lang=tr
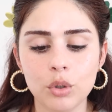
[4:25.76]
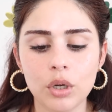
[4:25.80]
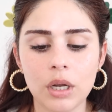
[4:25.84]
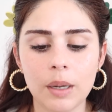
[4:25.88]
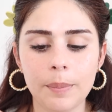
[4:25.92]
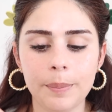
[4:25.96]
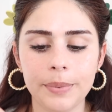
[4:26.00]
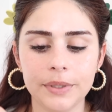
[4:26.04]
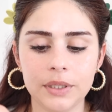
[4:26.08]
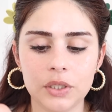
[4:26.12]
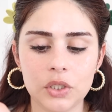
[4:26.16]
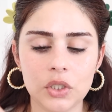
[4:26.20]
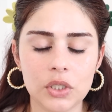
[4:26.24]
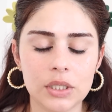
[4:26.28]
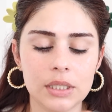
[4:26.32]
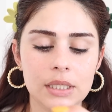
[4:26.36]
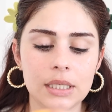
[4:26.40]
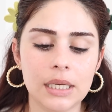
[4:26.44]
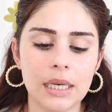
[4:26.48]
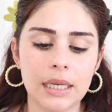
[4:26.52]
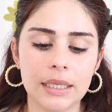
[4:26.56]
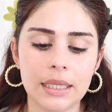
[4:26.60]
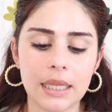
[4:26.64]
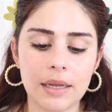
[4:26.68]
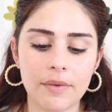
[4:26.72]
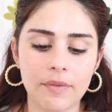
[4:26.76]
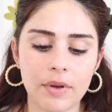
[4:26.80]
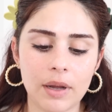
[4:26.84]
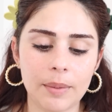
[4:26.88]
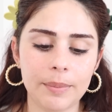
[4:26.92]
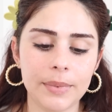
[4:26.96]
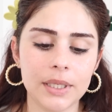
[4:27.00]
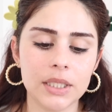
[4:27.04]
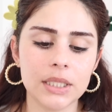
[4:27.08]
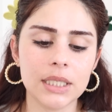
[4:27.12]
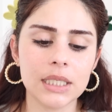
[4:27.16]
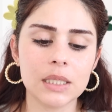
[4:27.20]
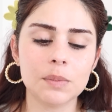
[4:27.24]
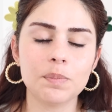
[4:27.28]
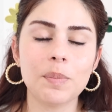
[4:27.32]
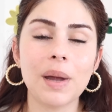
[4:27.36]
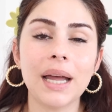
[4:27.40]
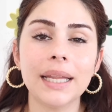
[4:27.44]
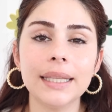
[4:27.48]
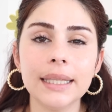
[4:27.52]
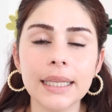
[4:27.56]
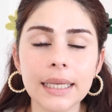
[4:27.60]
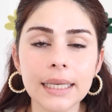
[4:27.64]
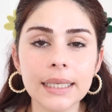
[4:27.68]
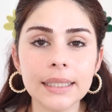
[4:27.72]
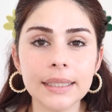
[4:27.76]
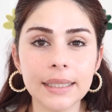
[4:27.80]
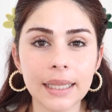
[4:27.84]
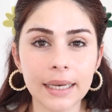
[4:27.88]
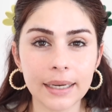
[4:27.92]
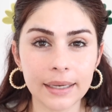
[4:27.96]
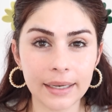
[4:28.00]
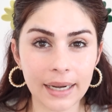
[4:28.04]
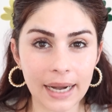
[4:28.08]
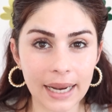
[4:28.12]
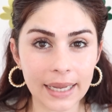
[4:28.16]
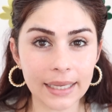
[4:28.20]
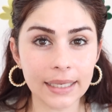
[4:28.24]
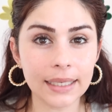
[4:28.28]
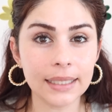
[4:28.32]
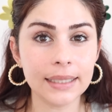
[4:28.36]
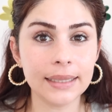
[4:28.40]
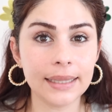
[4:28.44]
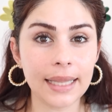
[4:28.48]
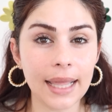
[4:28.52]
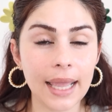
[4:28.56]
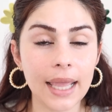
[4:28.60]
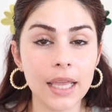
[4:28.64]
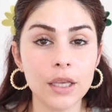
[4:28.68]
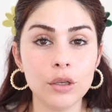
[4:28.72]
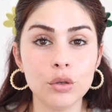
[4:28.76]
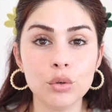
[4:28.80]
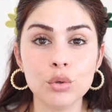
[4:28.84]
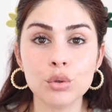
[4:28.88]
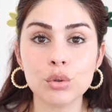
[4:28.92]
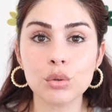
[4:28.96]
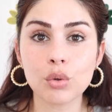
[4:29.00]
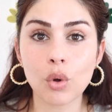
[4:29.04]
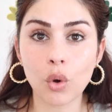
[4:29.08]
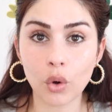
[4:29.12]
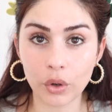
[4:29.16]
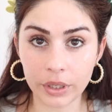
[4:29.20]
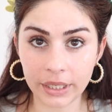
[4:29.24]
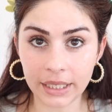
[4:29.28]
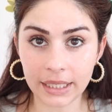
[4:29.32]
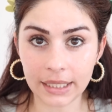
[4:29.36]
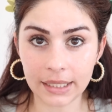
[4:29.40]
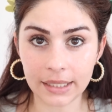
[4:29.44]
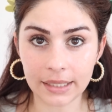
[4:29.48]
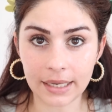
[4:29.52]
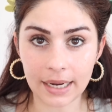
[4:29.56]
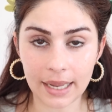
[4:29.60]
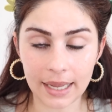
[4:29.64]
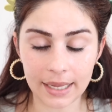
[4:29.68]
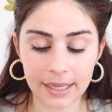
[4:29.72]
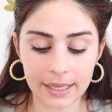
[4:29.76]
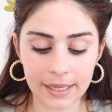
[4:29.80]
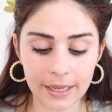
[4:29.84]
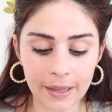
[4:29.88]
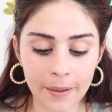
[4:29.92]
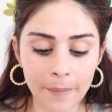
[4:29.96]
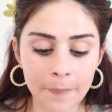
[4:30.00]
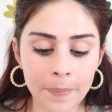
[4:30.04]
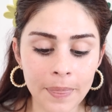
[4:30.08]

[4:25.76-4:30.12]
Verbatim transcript: bu kapatıcısıyla devam edeceğiz. Bendeki de rengi D112 rengi.